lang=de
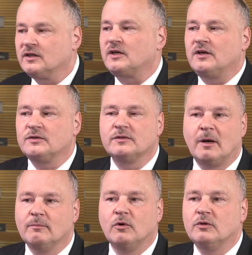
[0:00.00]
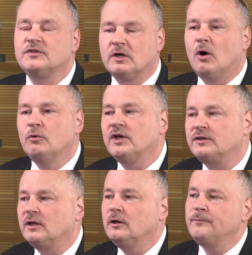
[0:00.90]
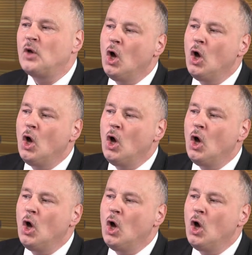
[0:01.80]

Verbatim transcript: Das heißt zusammen ca. 100 Titel.